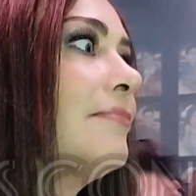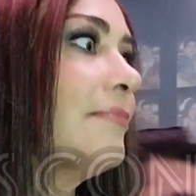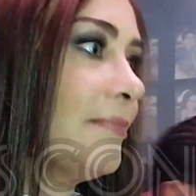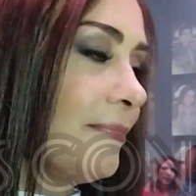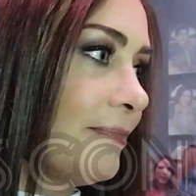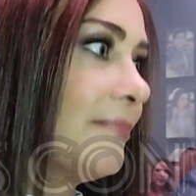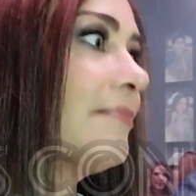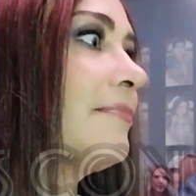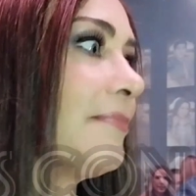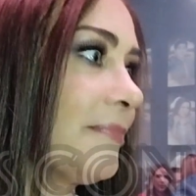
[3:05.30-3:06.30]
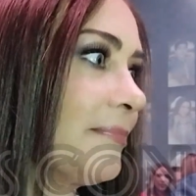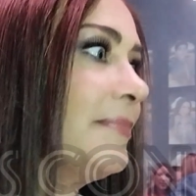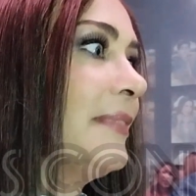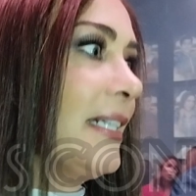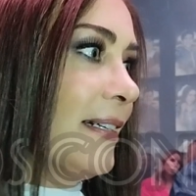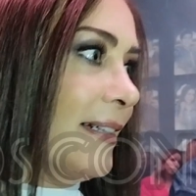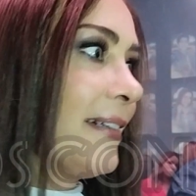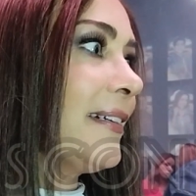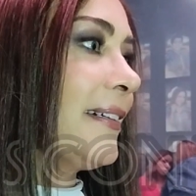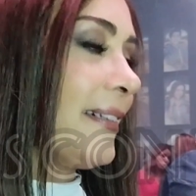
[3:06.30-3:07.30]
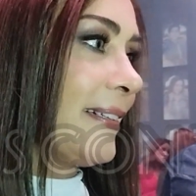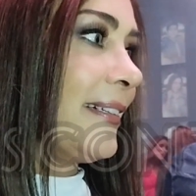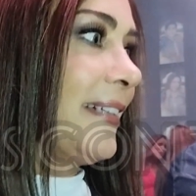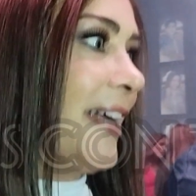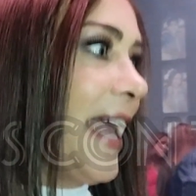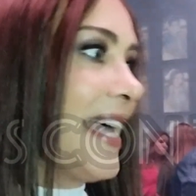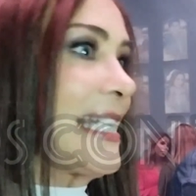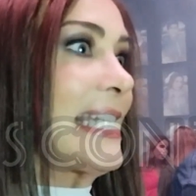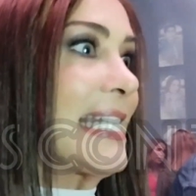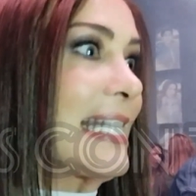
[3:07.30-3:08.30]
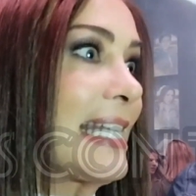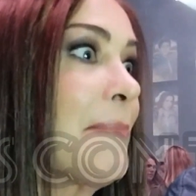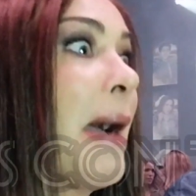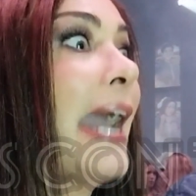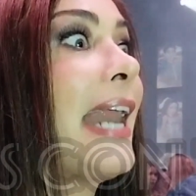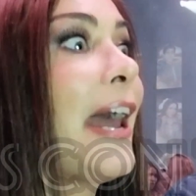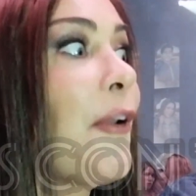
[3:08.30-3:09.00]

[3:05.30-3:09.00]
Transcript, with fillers: Tú, o sea, la verdad es que Mayra Rojas. Mayra